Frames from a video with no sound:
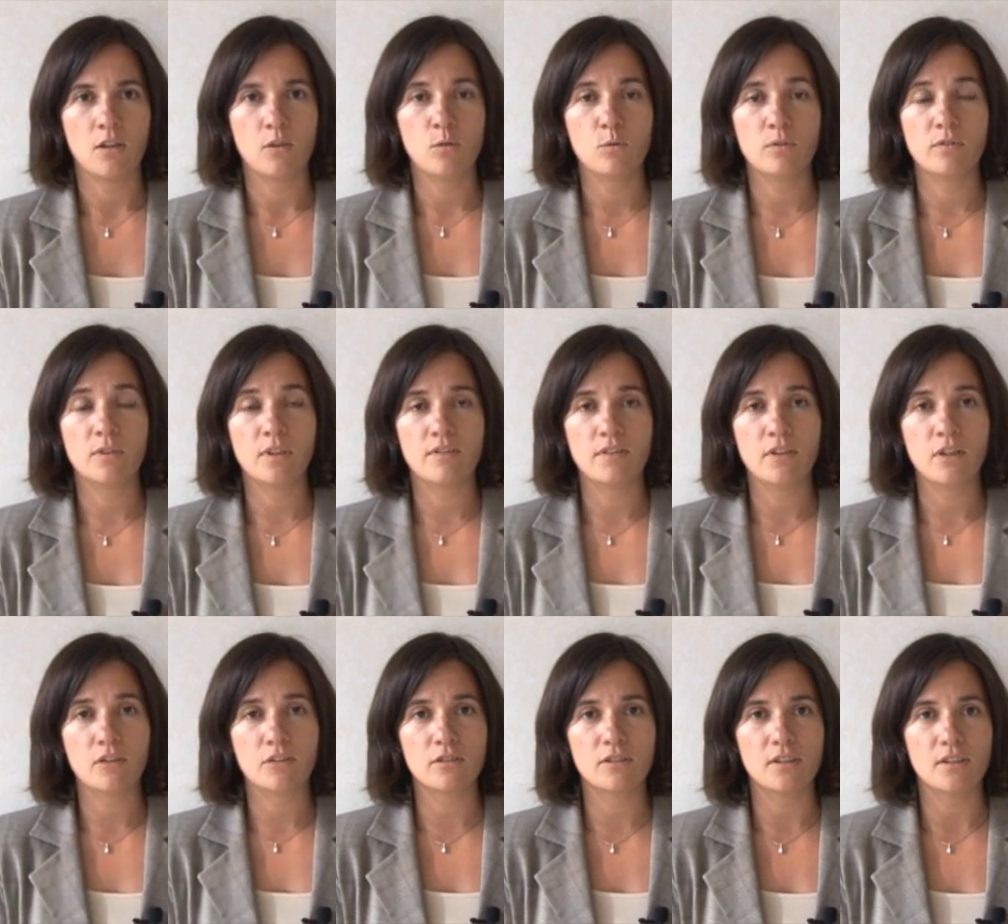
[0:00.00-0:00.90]
Y, główne
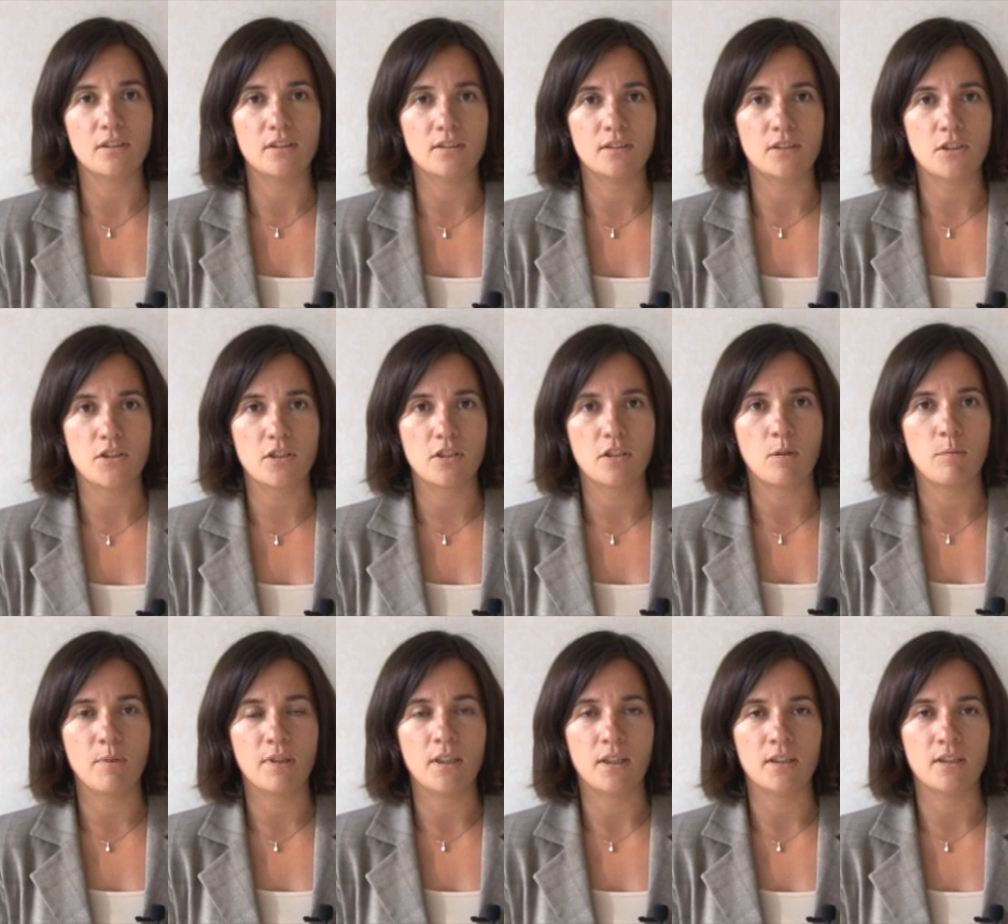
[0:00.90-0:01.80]
wnioski z
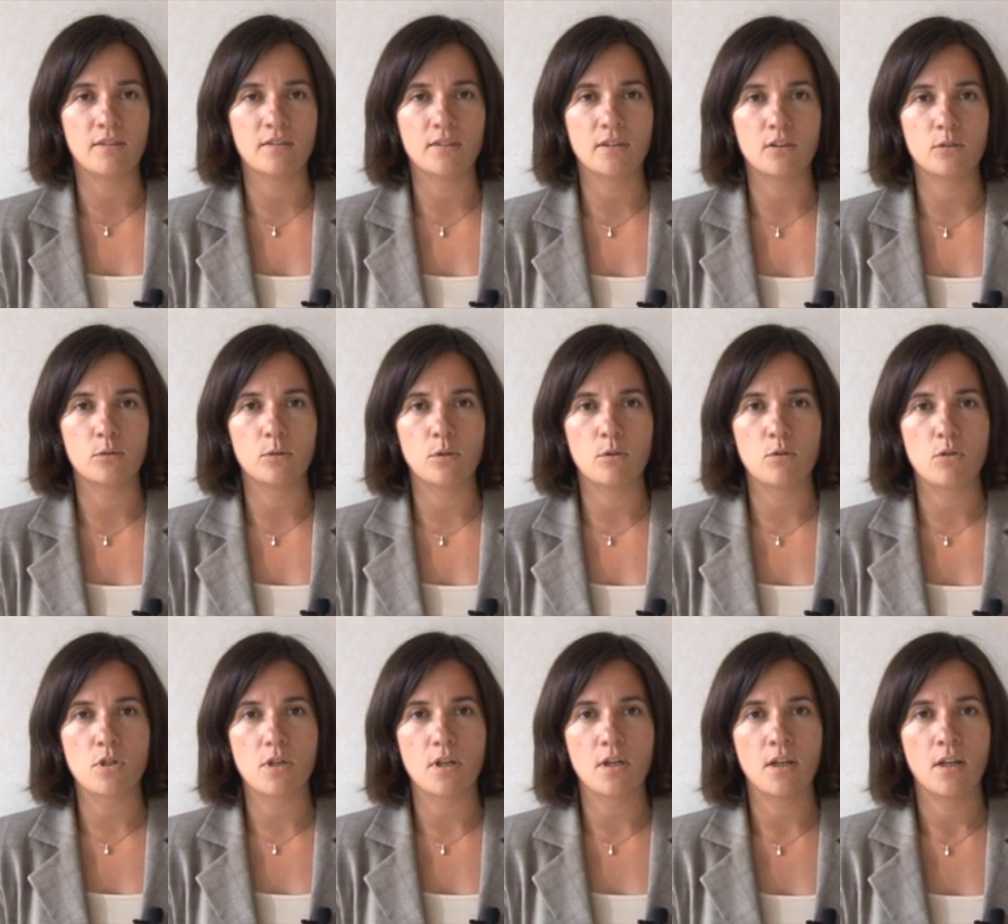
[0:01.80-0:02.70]
naszego badania
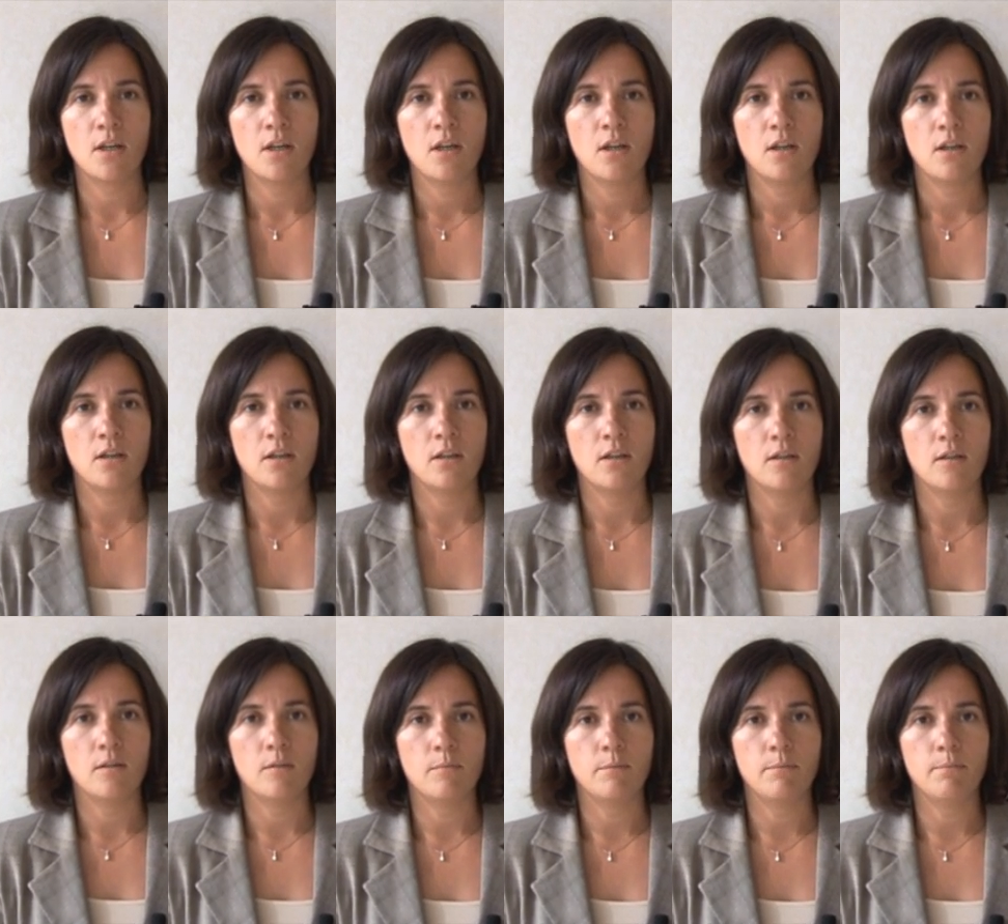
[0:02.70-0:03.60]
wskazują, że
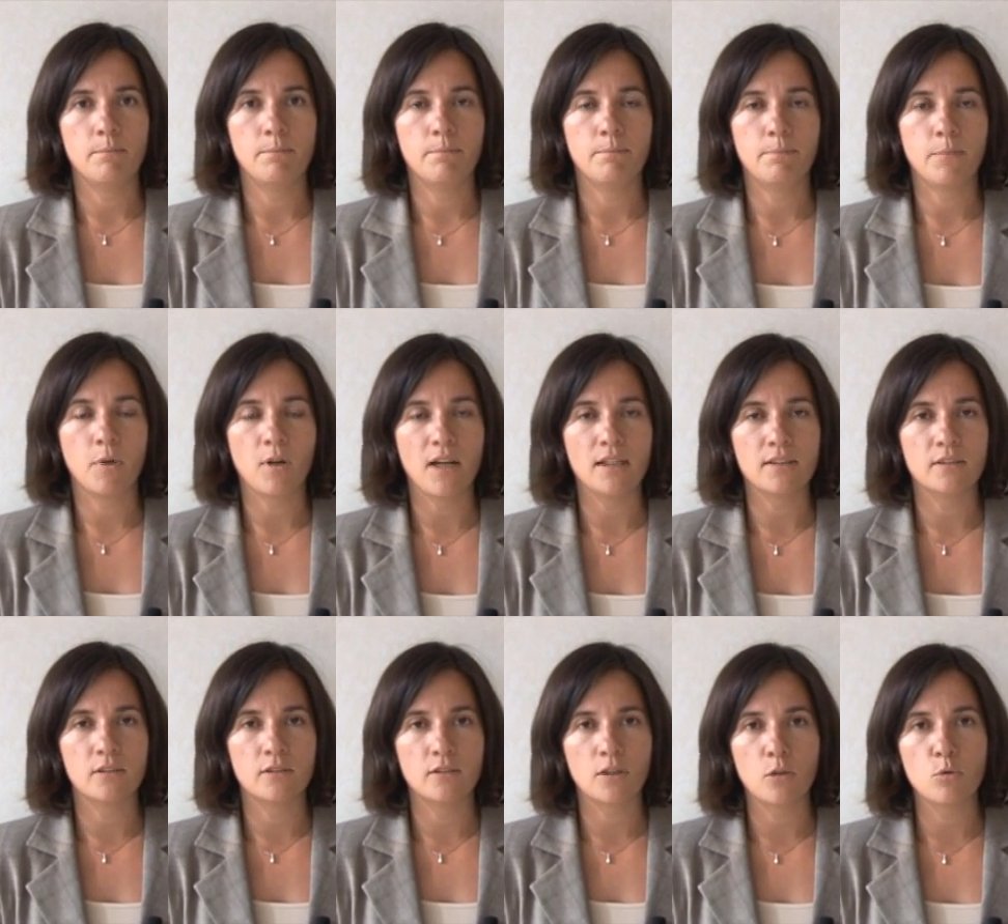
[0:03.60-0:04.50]
y,
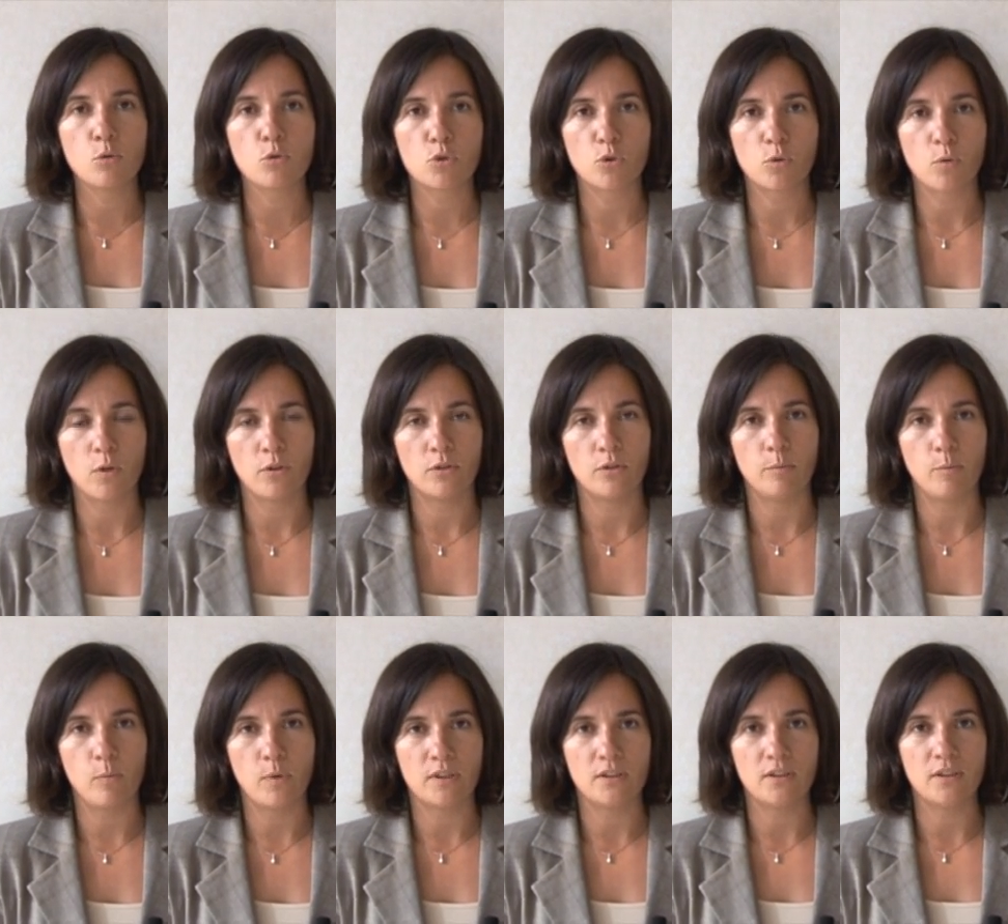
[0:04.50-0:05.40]
Polacy są już
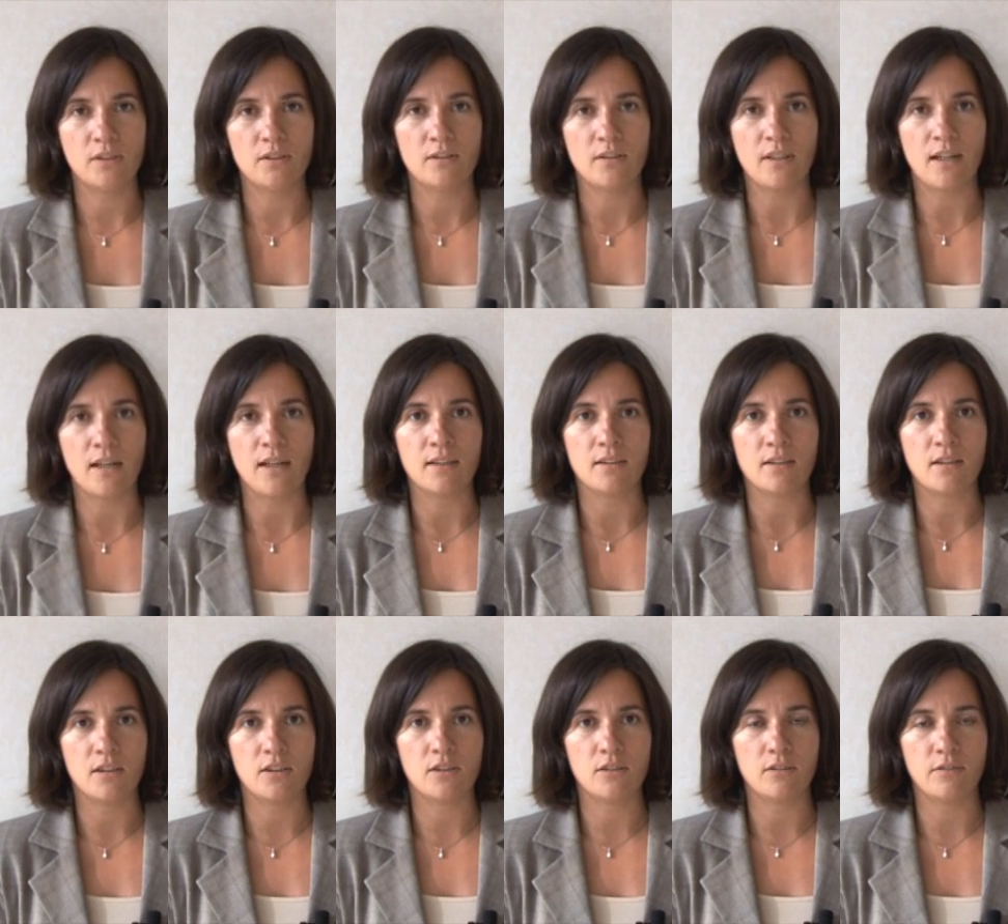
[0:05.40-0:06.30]
skłonni płacić za
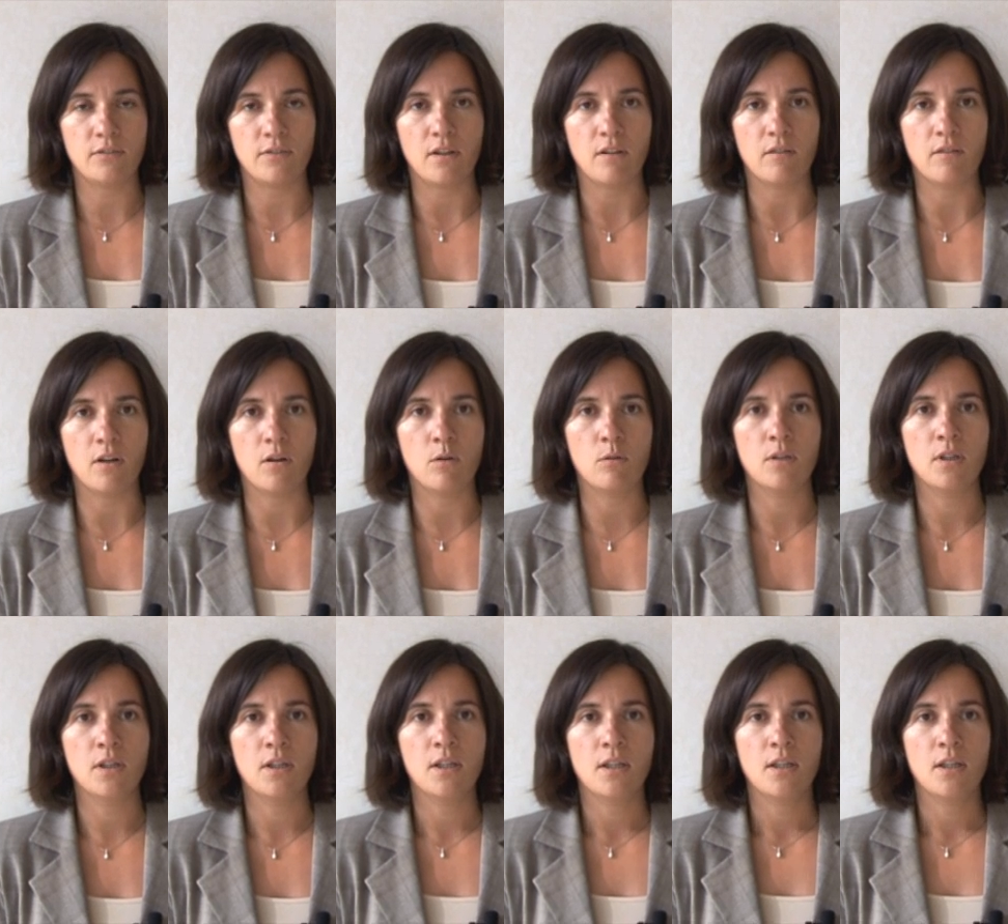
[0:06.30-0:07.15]
treść cyfrową.